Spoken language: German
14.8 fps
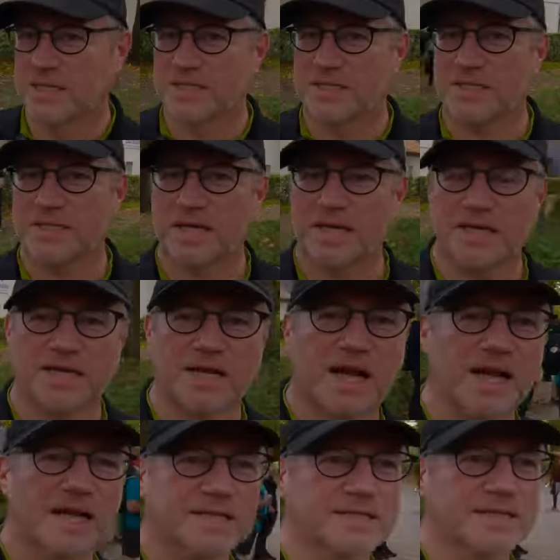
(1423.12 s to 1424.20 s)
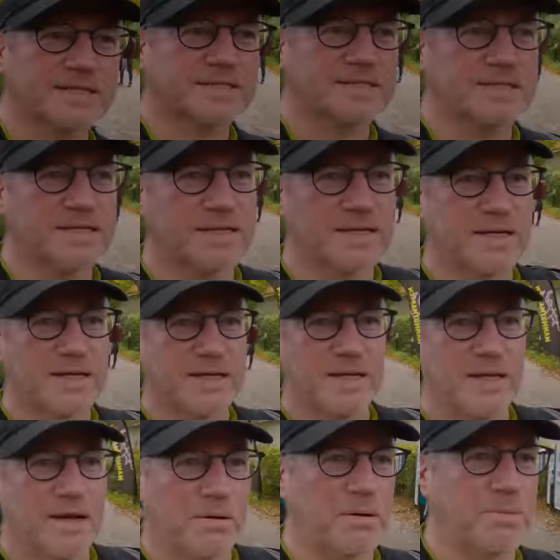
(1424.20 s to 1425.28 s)
Sitzgelegenheiten jetzt hier.
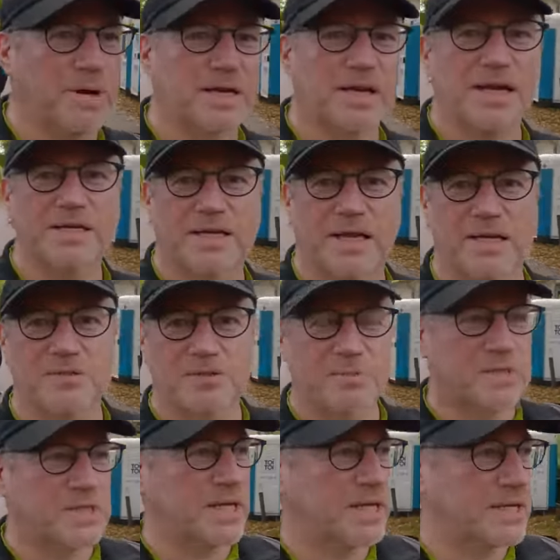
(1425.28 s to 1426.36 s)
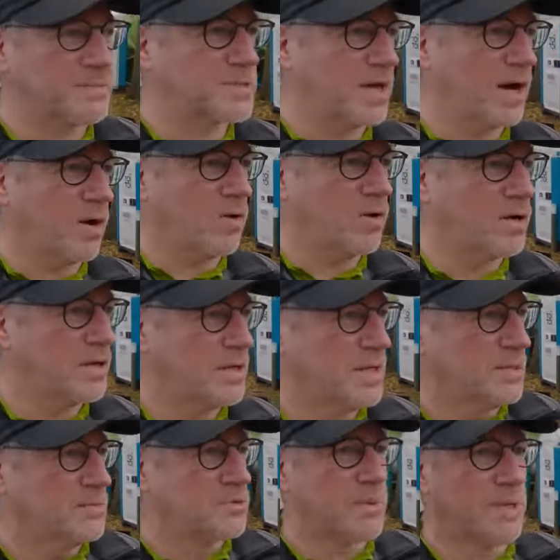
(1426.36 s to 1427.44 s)
Aber ein paar Kleinigkeiten zum Snacken gibt es hier auch.
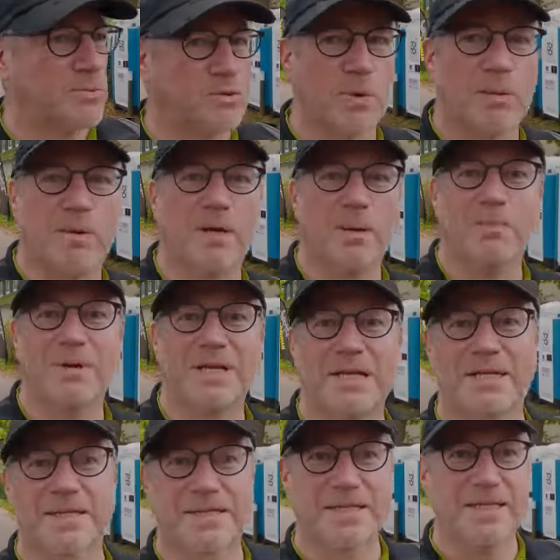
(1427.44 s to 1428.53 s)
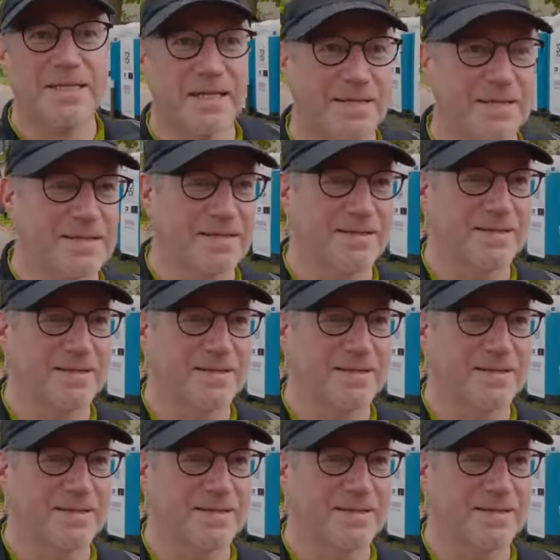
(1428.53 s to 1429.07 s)
Muss man eben schon mal einen Blick riskieren.